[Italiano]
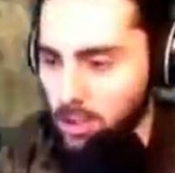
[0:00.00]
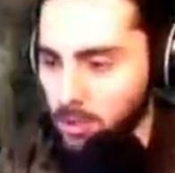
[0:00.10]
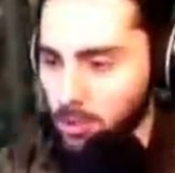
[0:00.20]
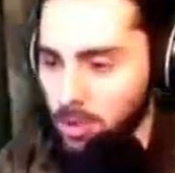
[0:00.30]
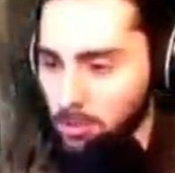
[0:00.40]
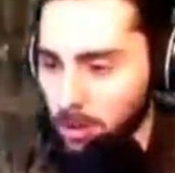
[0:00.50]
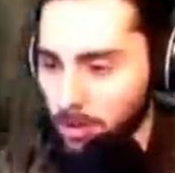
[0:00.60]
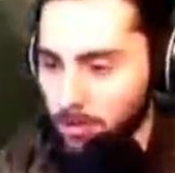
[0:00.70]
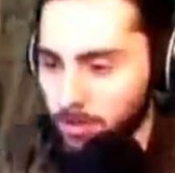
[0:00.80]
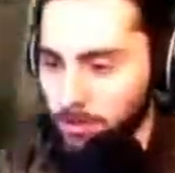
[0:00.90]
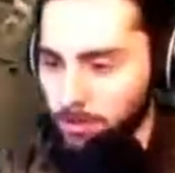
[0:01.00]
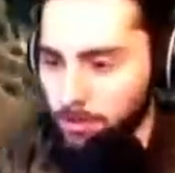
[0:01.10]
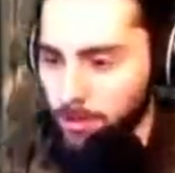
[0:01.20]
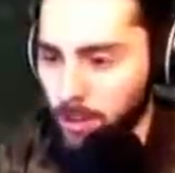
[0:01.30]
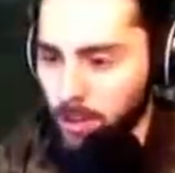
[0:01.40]
tutti, però
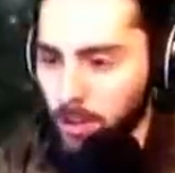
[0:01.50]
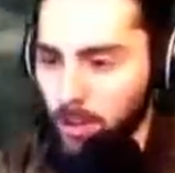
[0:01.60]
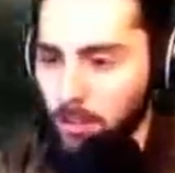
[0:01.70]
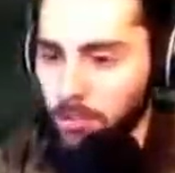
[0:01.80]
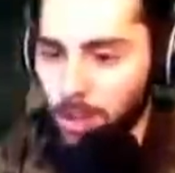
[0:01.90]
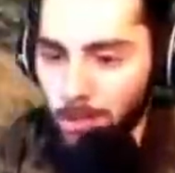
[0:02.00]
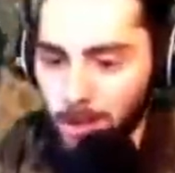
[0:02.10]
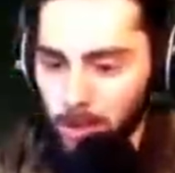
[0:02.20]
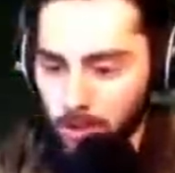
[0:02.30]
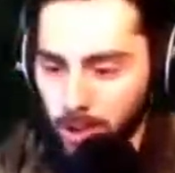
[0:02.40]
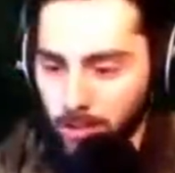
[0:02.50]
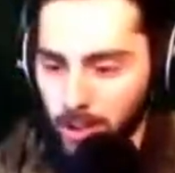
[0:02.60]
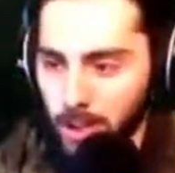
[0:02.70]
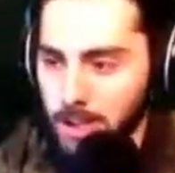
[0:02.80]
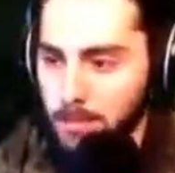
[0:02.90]
non vorrei mai trovarmene
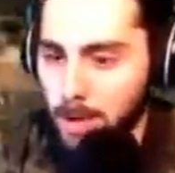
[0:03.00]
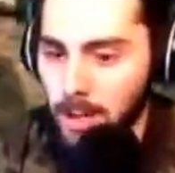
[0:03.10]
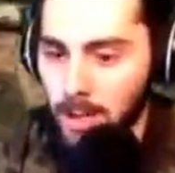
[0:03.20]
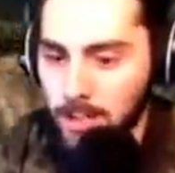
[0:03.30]
alle spalle in